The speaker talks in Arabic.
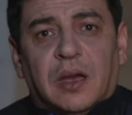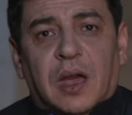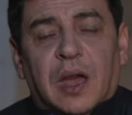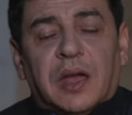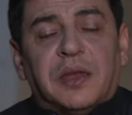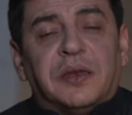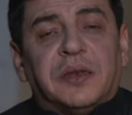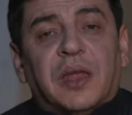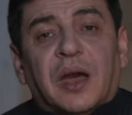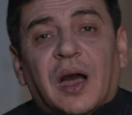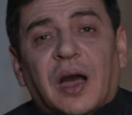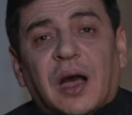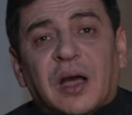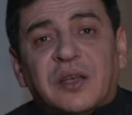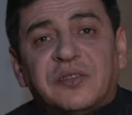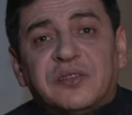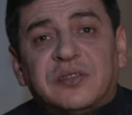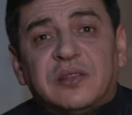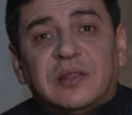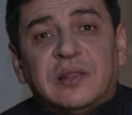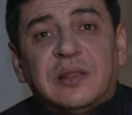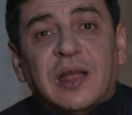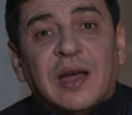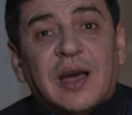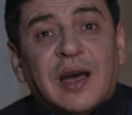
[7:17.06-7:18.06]

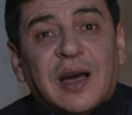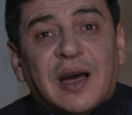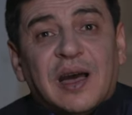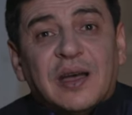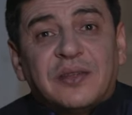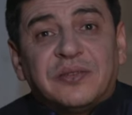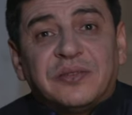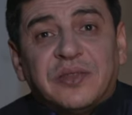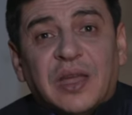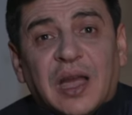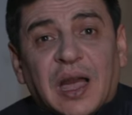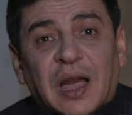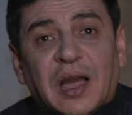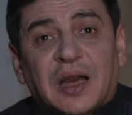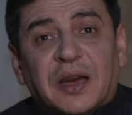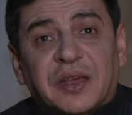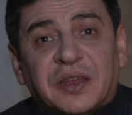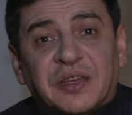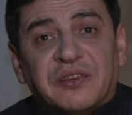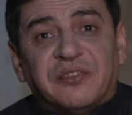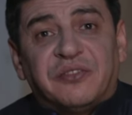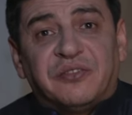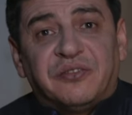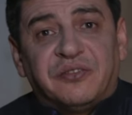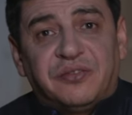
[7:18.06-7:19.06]
الناس لا
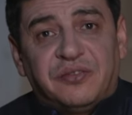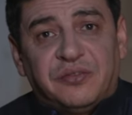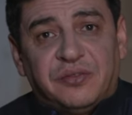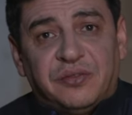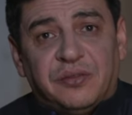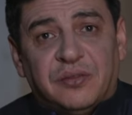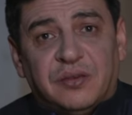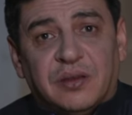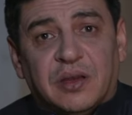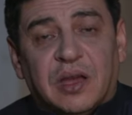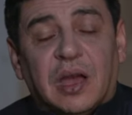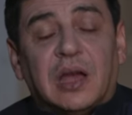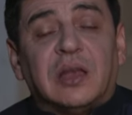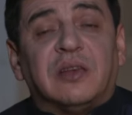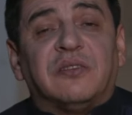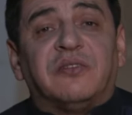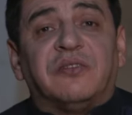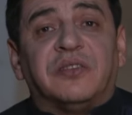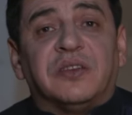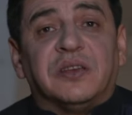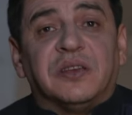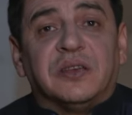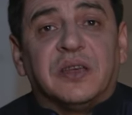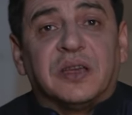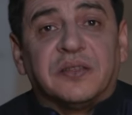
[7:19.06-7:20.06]
تعرف
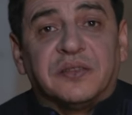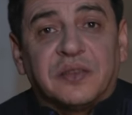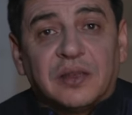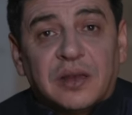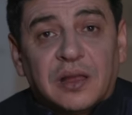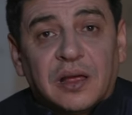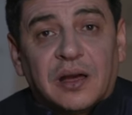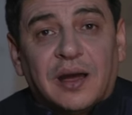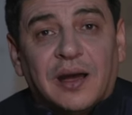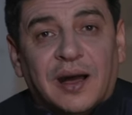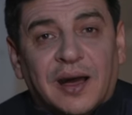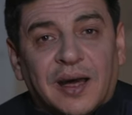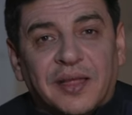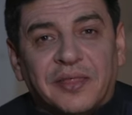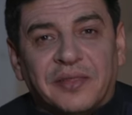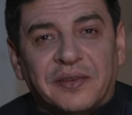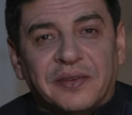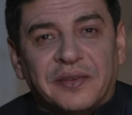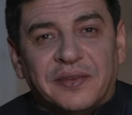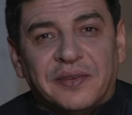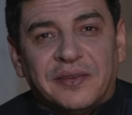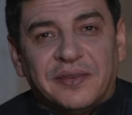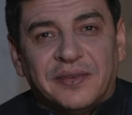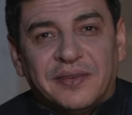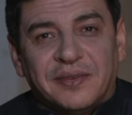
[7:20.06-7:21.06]
خلفيه
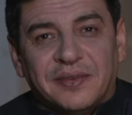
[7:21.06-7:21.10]
القاضي